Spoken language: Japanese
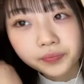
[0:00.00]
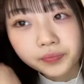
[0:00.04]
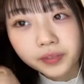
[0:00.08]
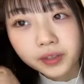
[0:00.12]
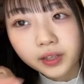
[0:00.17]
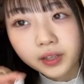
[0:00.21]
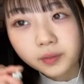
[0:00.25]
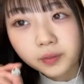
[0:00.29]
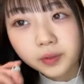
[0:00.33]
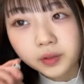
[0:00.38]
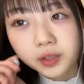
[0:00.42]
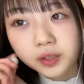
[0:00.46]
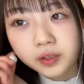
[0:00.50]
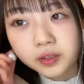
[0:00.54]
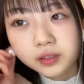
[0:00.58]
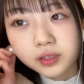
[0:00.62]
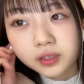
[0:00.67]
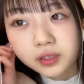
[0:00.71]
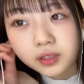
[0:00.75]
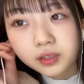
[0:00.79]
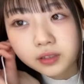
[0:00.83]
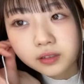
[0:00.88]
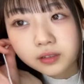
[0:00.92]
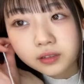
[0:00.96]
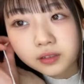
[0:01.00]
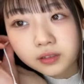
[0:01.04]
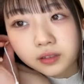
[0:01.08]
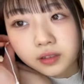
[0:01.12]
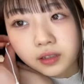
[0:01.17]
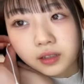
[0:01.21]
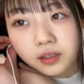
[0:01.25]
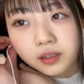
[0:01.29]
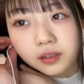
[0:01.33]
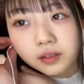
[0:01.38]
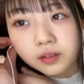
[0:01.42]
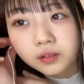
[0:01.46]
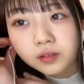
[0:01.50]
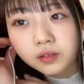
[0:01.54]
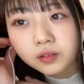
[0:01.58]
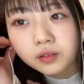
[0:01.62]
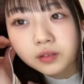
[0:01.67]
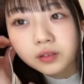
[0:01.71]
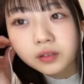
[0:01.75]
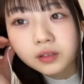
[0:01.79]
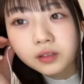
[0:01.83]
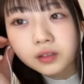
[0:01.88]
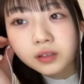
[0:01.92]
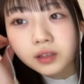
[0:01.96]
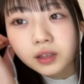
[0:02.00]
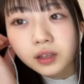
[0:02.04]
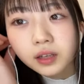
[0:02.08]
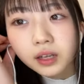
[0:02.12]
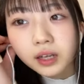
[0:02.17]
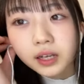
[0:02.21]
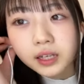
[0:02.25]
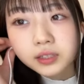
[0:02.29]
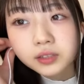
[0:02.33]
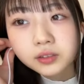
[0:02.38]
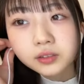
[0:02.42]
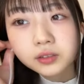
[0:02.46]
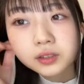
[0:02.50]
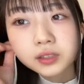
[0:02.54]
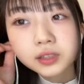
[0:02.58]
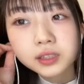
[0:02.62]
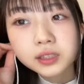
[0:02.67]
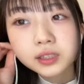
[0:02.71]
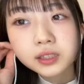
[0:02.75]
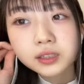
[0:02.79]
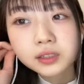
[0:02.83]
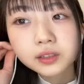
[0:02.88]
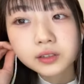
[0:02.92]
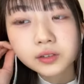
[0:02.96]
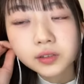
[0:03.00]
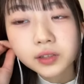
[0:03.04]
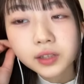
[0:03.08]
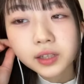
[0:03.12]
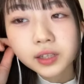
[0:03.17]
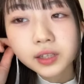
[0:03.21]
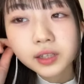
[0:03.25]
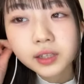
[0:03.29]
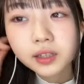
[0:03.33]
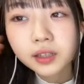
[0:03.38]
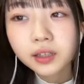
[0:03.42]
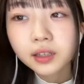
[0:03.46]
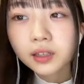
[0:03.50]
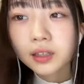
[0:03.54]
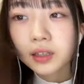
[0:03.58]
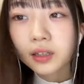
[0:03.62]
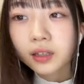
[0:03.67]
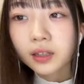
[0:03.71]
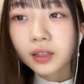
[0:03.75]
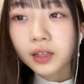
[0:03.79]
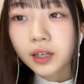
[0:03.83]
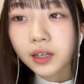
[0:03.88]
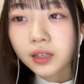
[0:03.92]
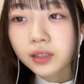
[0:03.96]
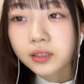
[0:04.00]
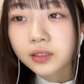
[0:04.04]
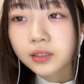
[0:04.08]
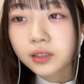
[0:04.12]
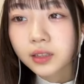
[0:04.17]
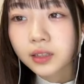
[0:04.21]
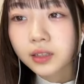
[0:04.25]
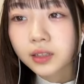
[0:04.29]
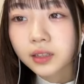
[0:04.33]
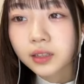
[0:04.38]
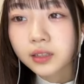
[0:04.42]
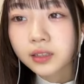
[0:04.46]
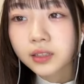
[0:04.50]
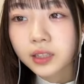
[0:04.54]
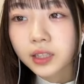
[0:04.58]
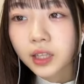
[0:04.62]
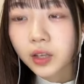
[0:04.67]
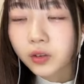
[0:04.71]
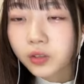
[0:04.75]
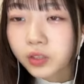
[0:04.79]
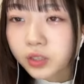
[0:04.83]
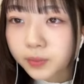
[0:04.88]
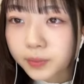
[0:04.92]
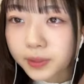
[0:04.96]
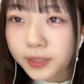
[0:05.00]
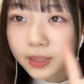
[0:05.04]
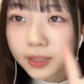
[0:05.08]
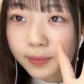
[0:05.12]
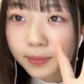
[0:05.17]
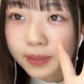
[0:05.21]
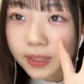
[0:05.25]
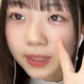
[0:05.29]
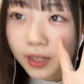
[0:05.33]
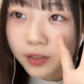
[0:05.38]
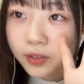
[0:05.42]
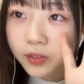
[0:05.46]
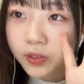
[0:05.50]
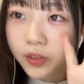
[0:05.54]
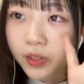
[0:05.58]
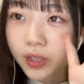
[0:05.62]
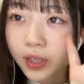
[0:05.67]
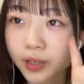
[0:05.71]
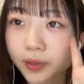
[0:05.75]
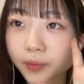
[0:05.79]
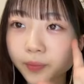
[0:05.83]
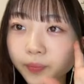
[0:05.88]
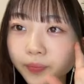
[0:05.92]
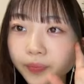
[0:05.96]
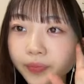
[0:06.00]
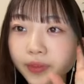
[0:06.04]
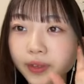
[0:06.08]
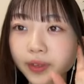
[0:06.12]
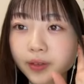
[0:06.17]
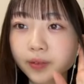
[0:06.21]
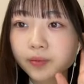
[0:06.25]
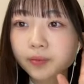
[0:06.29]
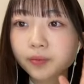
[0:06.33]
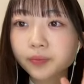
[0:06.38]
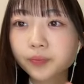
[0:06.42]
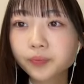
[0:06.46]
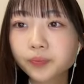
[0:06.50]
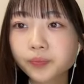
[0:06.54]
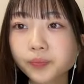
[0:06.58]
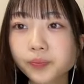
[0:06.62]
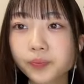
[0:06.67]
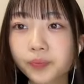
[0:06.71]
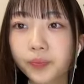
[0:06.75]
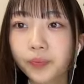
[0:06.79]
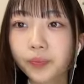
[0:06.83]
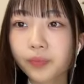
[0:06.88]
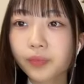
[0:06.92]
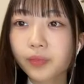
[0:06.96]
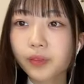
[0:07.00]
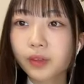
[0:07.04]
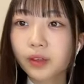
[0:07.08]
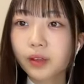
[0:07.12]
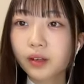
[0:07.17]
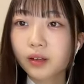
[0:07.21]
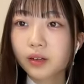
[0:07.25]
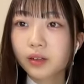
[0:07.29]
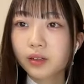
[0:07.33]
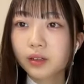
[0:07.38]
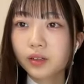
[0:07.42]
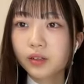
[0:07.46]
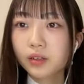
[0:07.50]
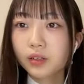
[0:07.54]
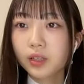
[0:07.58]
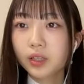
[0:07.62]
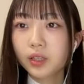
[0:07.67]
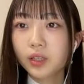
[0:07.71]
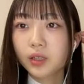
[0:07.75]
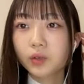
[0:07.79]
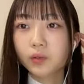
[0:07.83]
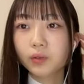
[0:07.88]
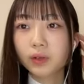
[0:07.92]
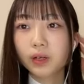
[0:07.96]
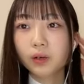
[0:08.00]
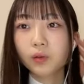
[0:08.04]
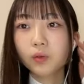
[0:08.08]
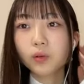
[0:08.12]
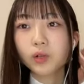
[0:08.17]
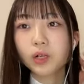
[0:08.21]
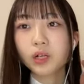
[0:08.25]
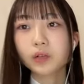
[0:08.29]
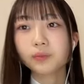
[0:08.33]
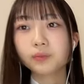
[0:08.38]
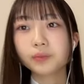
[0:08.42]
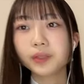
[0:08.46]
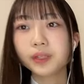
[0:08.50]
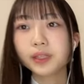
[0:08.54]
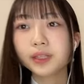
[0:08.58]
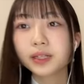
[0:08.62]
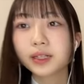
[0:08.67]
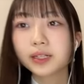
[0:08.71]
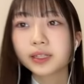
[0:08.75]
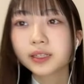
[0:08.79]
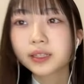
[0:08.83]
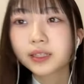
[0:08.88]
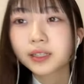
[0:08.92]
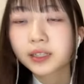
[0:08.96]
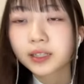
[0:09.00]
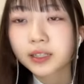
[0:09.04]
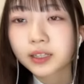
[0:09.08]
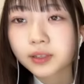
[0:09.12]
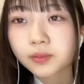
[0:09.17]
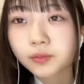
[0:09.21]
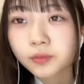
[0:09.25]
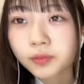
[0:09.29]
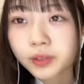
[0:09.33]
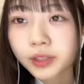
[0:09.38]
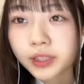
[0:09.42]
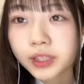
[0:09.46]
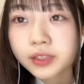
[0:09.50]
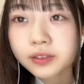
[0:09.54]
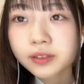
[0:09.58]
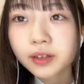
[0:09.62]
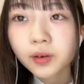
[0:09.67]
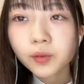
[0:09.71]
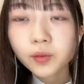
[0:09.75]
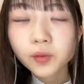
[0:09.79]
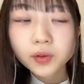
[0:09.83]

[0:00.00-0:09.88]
タイミング合わせにくくて公演あそうですよね握手かなじゃあ楽しみにしてます握手会ねユニットは狼以外何が私は